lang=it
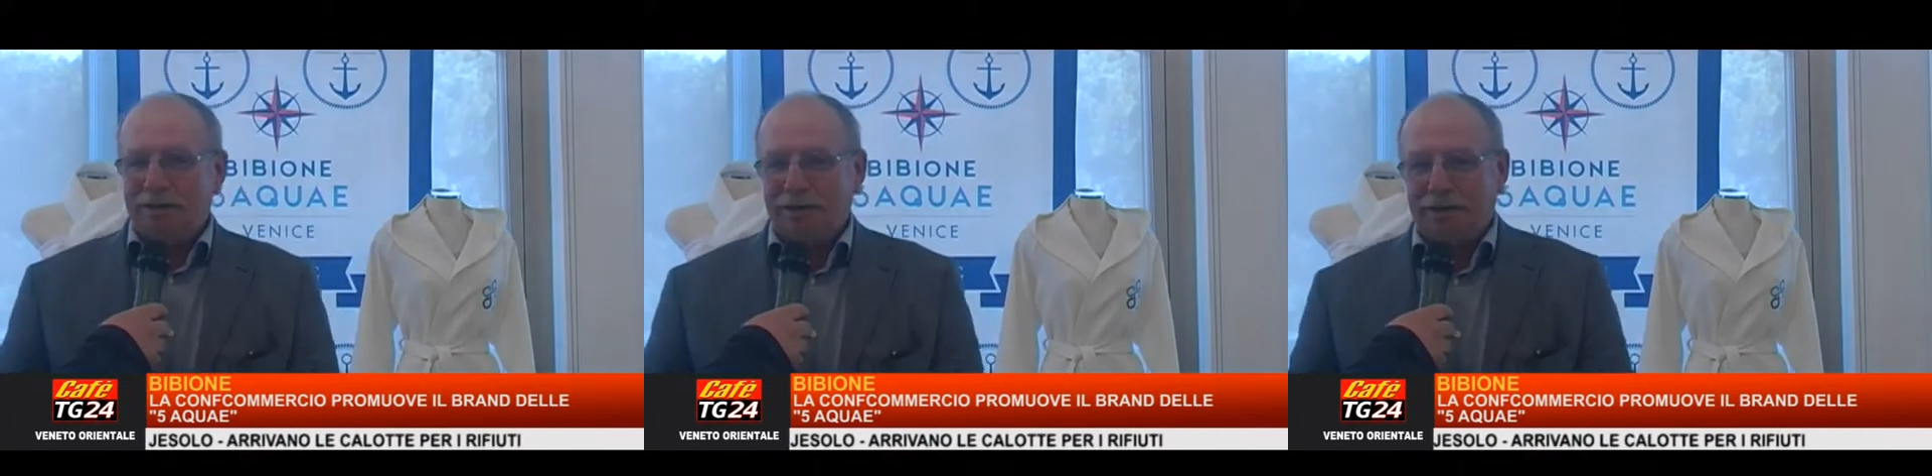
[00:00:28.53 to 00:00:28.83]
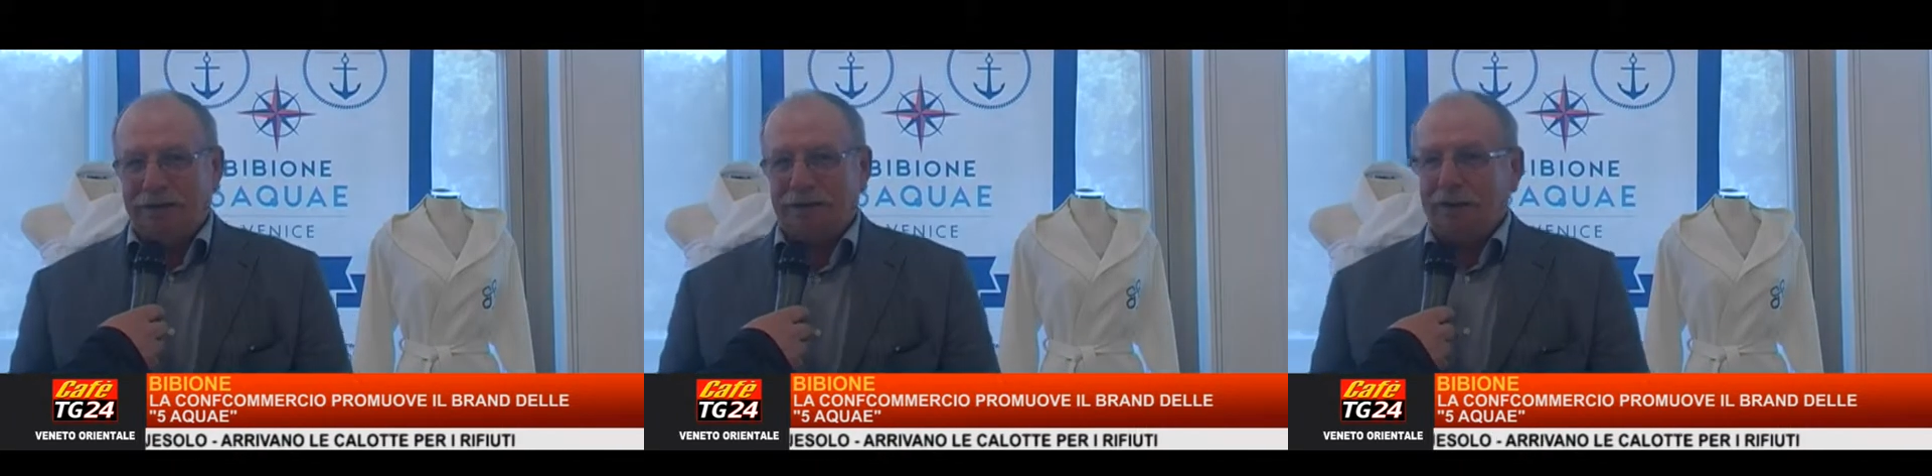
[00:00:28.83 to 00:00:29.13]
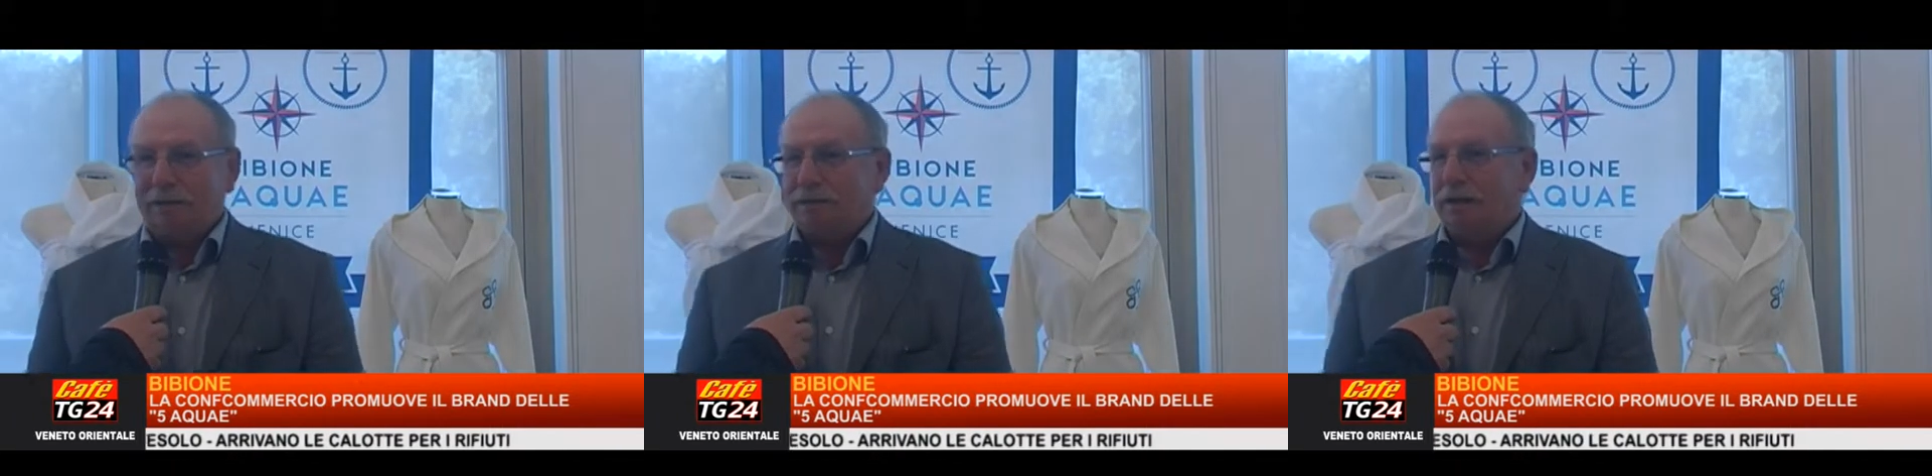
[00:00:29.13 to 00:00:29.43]
che è
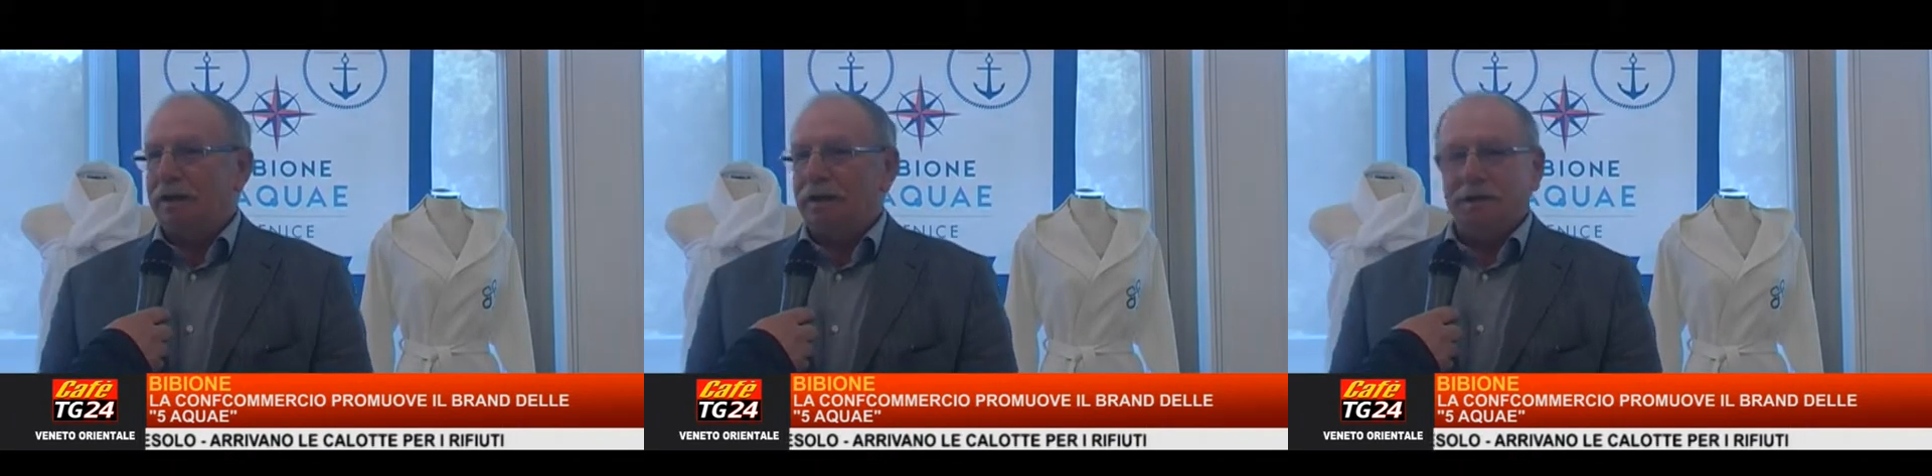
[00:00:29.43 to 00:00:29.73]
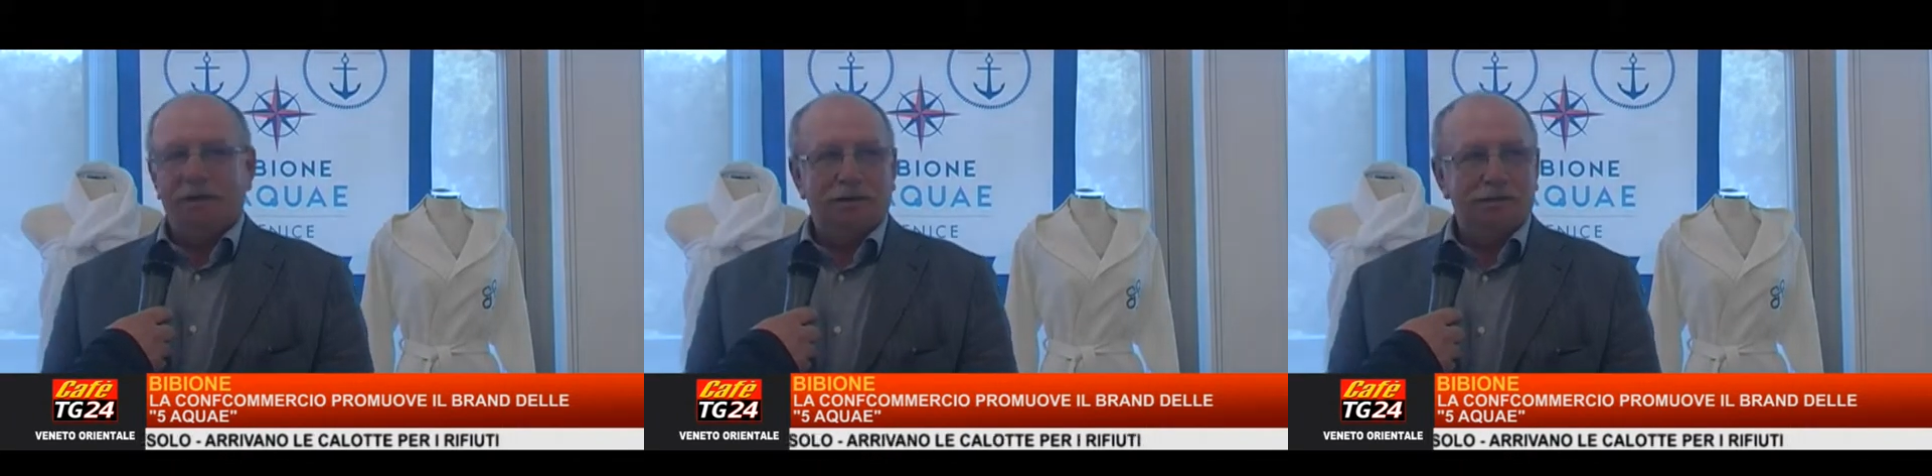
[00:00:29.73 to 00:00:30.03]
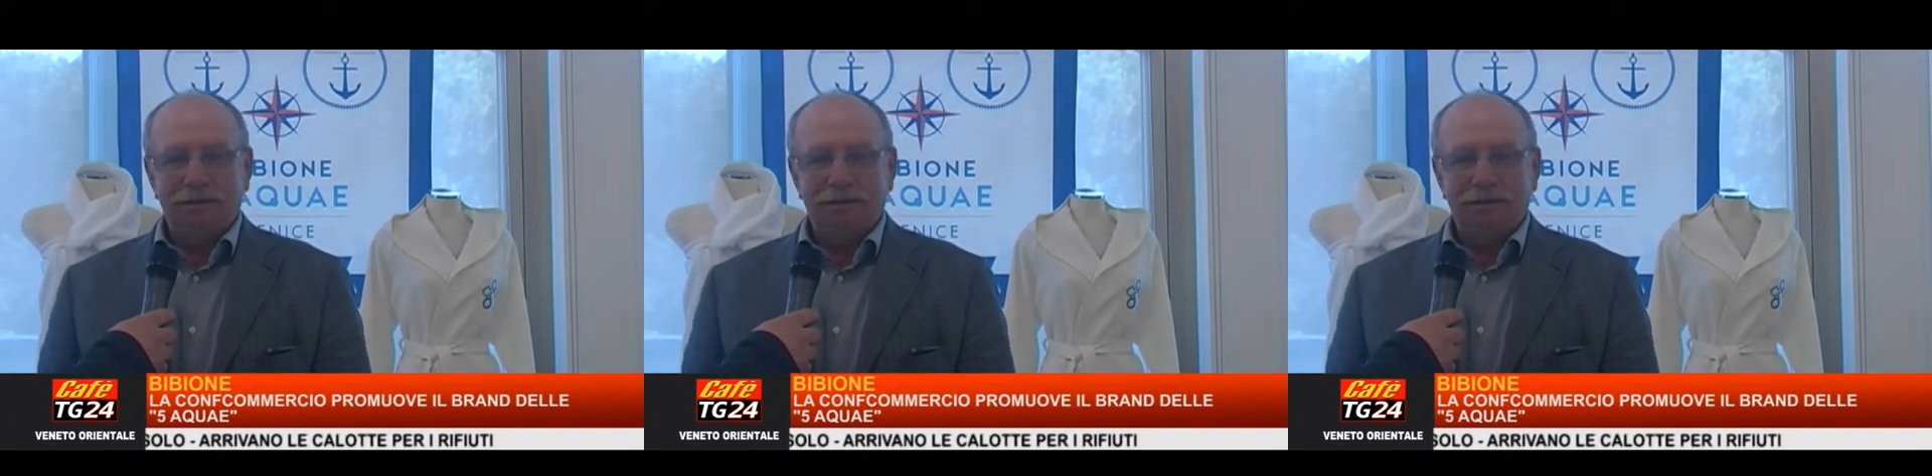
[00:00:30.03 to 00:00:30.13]
nata